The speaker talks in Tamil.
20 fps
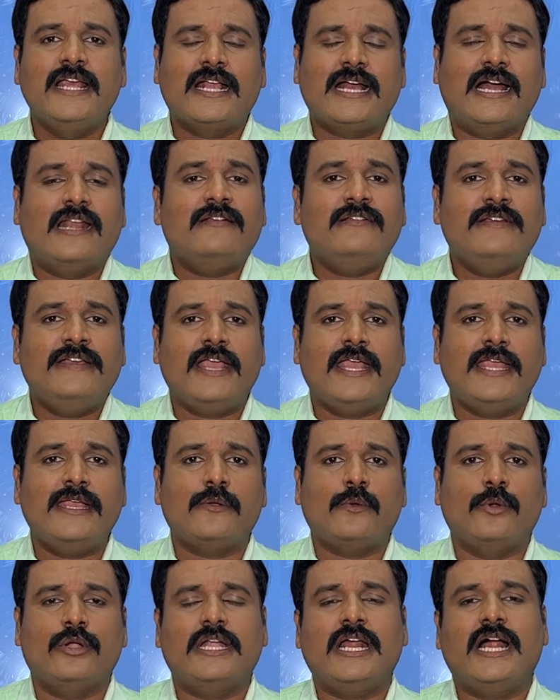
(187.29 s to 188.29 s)
கல்வியை
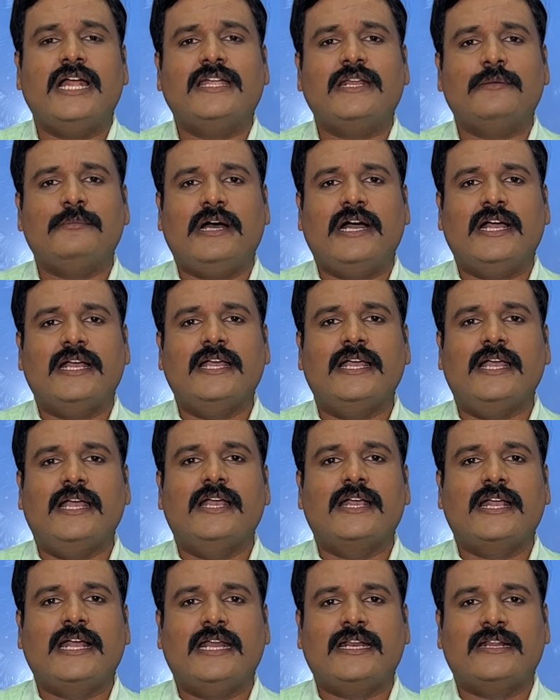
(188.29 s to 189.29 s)
கொண்டாட்டமாக
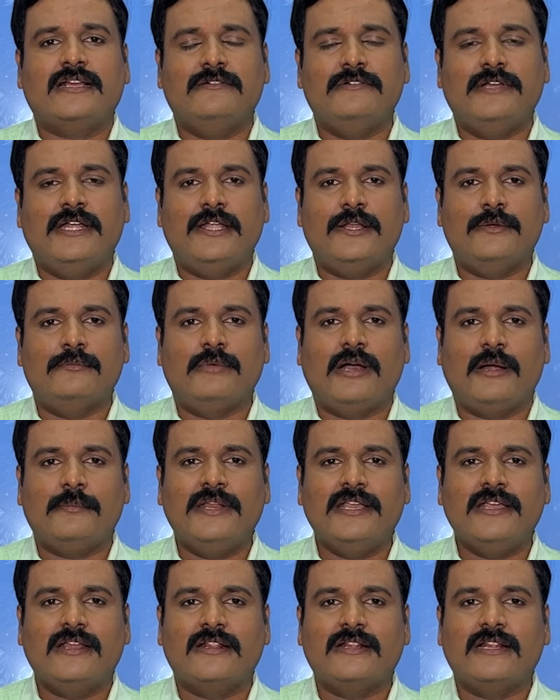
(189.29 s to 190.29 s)
கற்க வேண்டும்
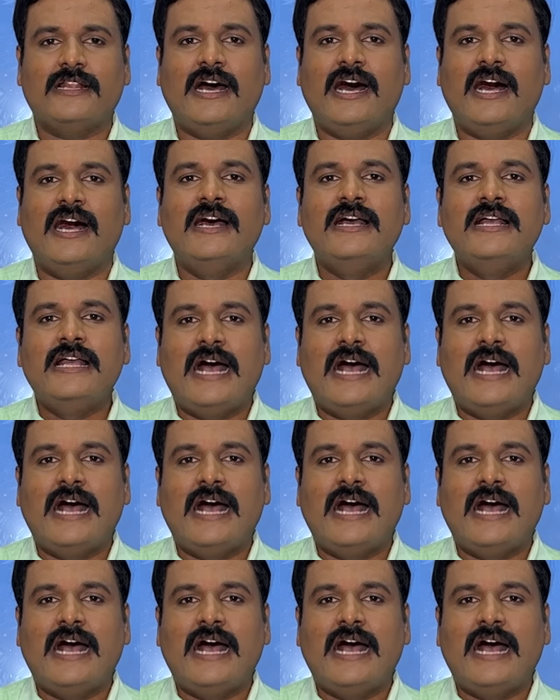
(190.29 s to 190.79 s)
அப்படிங்கிறது தான்